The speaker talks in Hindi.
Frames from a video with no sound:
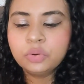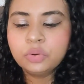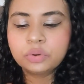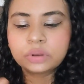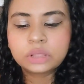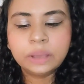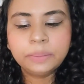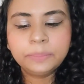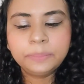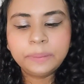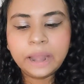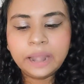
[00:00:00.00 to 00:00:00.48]

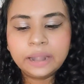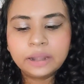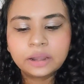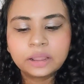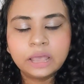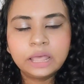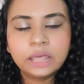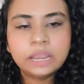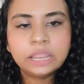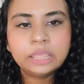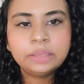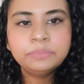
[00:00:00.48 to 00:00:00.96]
उनका
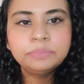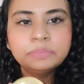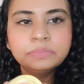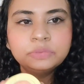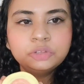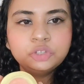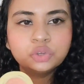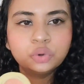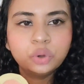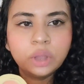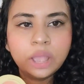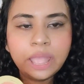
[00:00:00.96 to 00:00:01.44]
ब्रांड का नेम
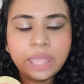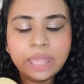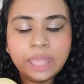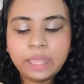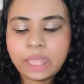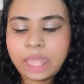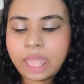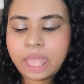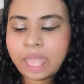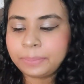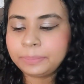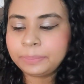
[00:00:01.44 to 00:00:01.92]
जो है
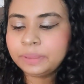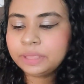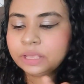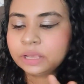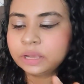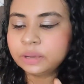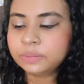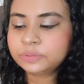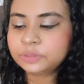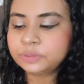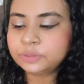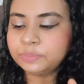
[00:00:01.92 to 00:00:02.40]
हैप्पी
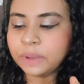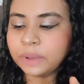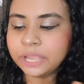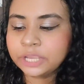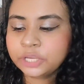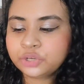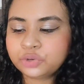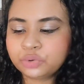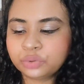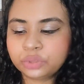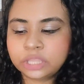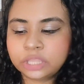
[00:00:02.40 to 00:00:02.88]
हर्ब्स
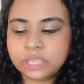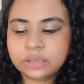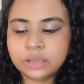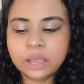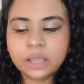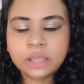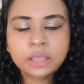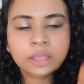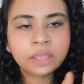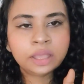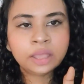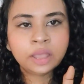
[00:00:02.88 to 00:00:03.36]
बाई श्रुति
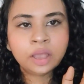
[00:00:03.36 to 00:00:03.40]
का